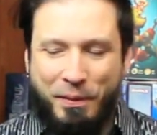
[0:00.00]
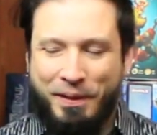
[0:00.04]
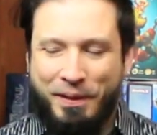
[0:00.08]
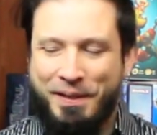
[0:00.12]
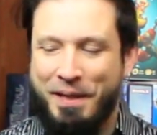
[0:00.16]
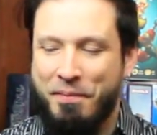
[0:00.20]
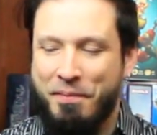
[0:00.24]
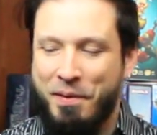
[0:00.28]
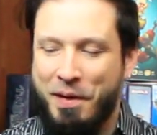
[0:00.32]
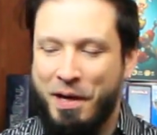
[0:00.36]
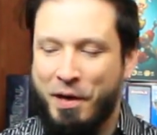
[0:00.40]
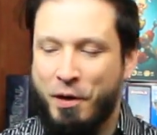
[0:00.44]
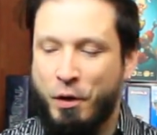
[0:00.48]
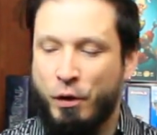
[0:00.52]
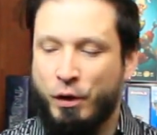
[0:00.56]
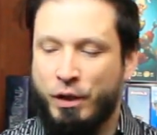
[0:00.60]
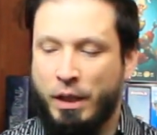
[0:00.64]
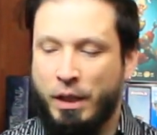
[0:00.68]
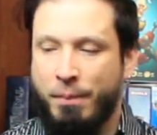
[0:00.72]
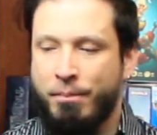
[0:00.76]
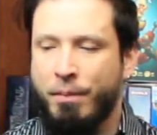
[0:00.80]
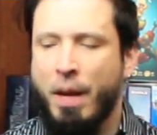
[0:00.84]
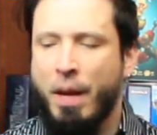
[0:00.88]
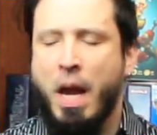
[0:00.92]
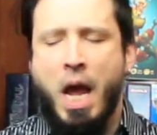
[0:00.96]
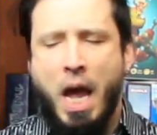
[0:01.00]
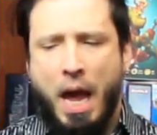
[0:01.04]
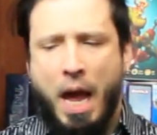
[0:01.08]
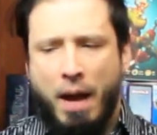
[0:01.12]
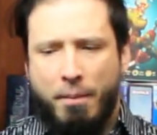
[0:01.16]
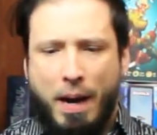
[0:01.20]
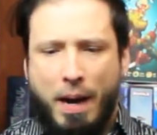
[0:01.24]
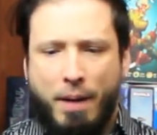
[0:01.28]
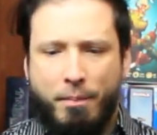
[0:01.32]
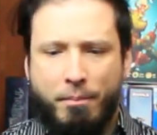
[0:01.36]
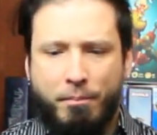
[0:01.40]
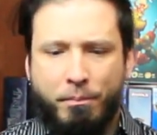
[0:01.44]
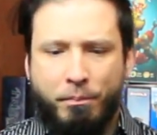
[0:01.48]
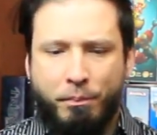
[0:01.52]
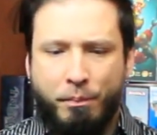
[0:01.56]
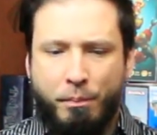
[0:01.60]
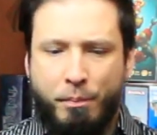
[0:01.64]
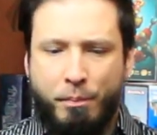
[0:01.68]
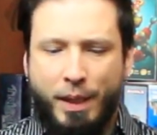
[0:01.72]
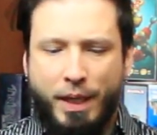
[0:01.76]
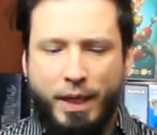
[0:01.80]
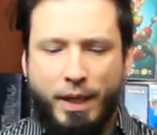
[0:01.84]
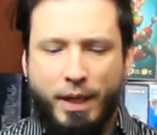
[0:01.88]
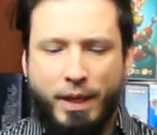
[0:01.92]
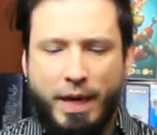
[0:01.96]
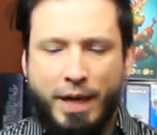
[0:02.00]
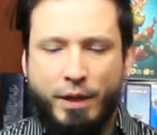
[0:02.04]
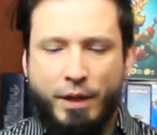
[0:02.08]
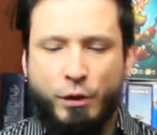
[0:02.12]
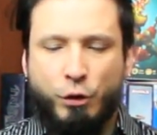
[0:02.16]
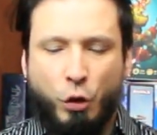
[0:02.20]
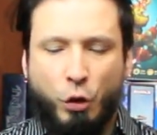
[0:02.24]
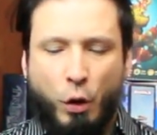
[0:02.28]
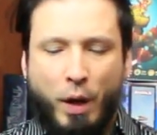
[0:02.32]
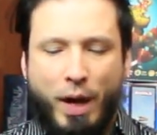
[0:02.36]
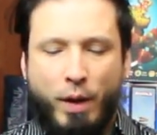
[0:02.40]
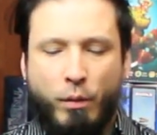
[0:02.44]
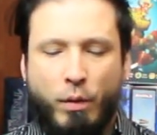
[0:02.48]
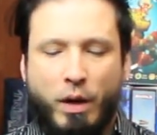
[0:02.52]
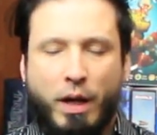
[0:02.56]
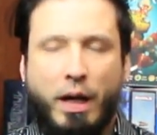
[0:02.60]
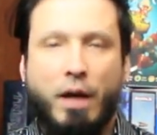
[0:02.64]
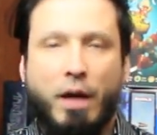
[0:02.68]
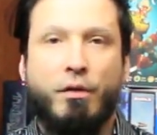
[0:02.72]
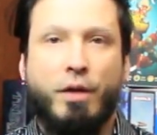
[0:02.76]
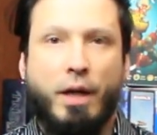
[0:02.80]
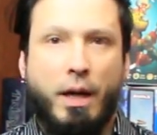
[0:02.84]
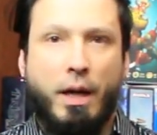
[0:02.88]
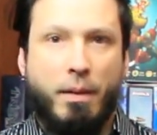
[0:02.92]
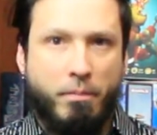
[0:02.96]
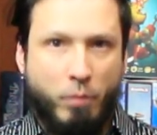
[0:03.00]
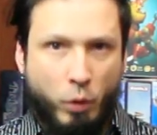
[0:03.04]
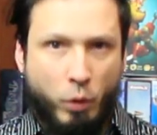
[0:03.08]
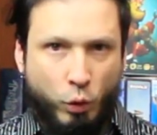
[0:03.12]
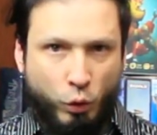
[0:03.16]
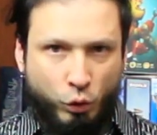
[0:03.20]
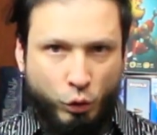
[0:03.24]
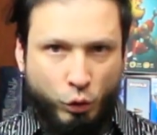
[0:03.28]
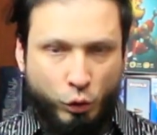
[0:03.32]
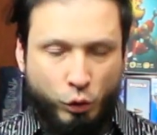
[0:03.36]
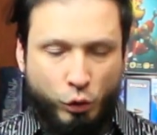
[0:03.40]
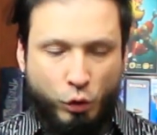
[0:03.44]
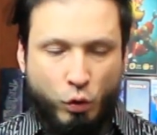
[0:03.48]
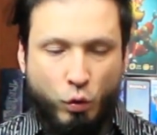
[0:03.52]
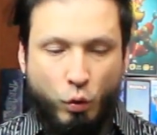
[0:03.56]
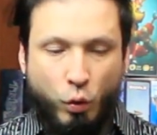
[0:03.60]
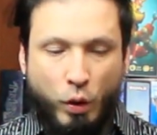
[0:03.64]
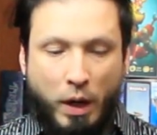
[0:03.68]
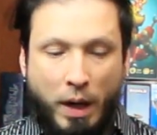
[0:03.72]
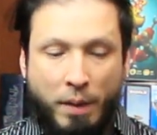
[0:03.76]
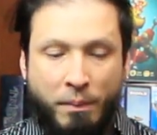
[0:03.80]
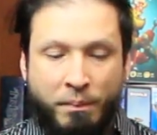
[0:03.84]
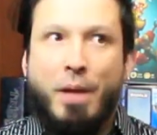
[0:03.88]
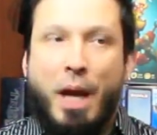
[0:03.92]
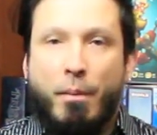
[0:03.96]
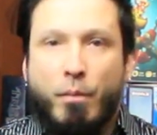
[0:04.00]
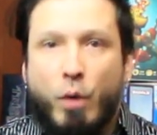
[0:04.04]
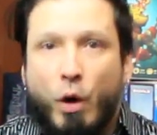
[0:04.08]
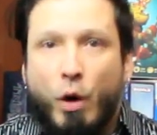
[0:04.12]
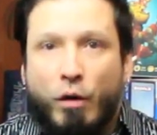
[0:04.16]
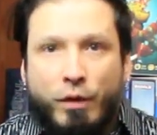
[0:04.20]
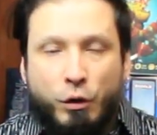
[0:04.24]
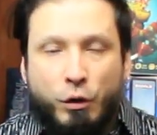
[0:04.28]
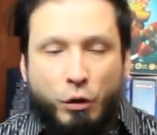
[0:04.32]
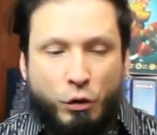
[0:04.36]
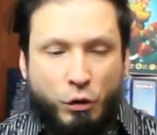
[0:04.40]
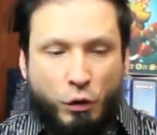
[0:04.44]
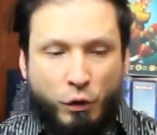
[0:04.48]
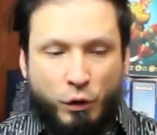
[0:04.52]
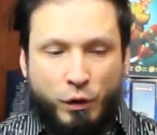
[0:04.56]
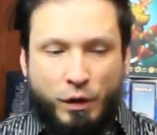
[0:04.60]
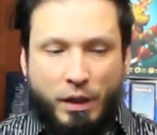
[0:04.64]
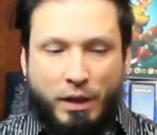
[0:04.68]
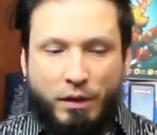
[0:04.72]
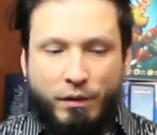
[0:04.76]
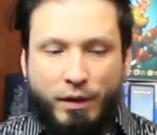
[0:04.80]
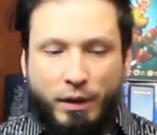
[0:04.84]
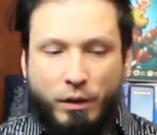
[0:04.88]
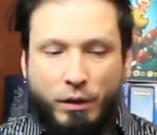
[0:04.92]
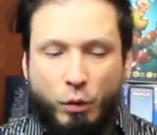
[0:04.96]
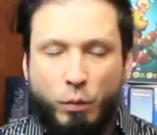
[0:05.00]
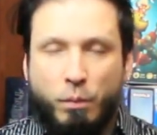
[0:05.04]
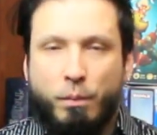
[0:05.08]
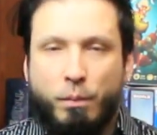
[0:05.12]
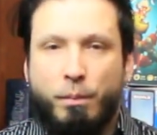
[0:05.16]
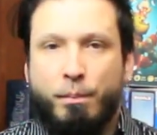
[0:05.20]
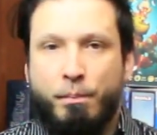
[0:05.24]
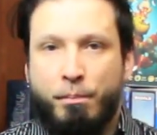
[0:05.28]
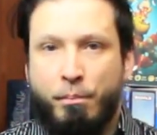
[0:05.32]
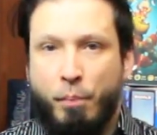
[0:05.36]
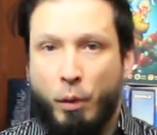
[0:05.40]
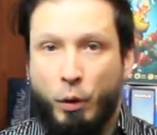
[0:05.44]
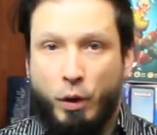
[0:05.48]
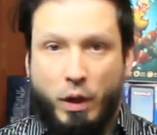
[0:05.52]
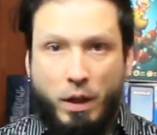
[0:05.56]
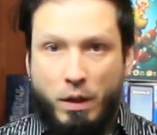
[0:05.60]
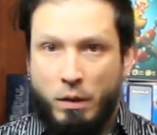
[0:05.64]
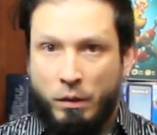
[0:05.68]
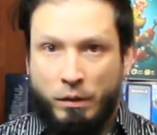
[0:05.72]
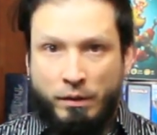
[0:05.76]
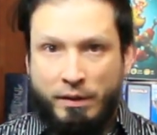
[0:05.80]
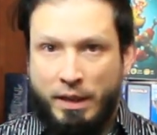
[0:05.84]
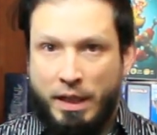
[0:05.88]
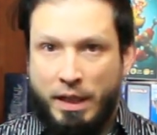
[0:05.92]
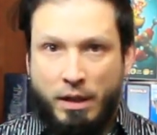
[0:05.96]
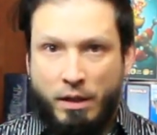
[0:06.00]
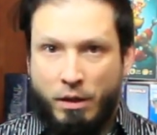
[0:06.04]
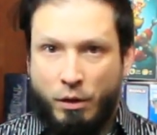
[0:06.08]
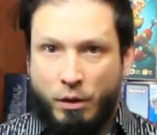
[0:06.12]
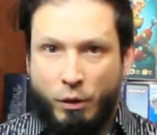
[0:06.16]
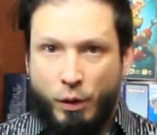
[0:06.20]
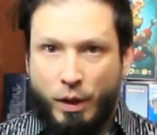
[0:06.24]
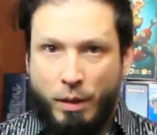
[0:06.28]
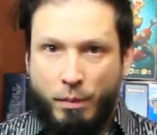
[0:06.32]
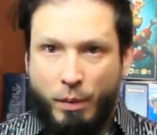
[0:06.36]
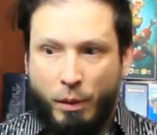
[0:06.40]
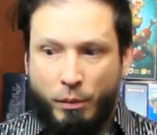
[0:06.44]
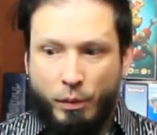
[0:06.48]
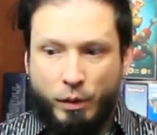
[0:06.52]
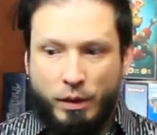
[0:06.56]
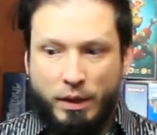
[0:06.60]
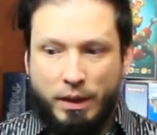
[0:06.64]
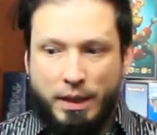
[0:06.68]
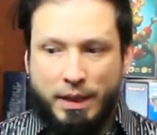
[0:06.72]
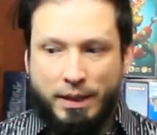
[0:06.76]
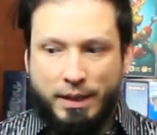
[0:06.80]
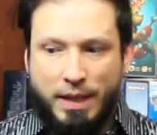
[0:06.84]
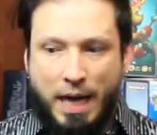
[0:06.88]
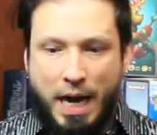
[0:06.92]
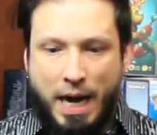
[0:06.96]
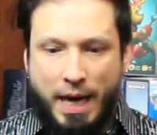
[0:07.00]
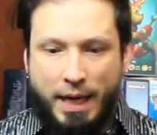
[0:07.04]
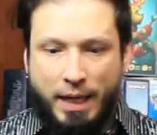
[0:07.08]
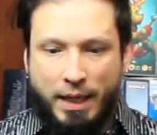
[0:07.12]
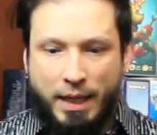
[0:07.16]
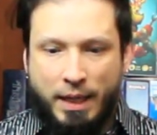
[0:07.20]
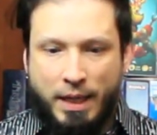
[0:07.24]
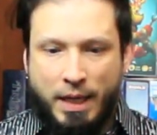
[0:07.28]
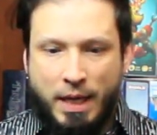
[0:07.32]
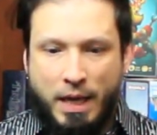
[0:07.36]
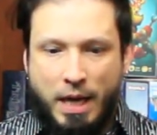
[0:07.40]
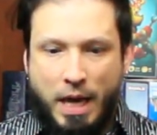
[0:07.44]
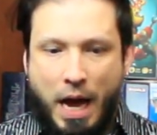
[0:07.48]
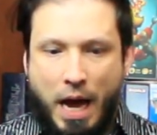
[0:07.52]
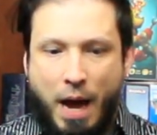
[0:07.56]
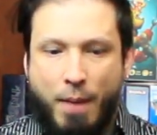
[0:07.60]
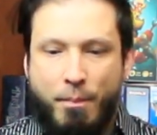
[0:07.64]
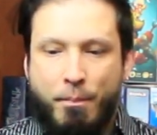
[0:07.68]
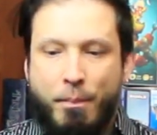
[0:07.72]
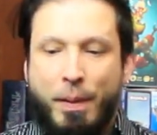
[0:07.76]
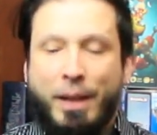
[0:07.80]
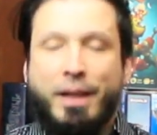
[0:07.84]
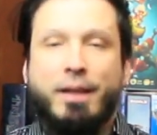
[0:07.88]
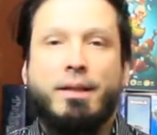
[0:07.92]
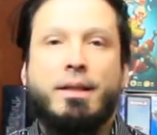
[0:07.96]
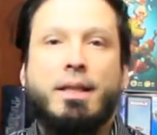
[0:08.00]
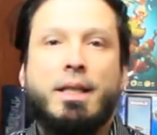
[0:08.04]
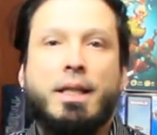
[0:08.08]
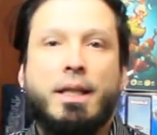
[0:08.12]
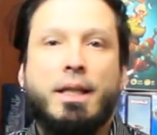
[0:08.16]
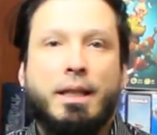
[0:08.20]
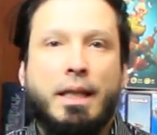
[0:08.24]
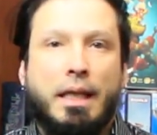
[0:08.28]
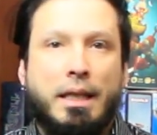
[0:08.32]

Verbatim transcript: mettiamola così. Ma per il resto è una grafica molto scura. A mio avviso sono stati fatti un pochino di errori proprio di design, a partire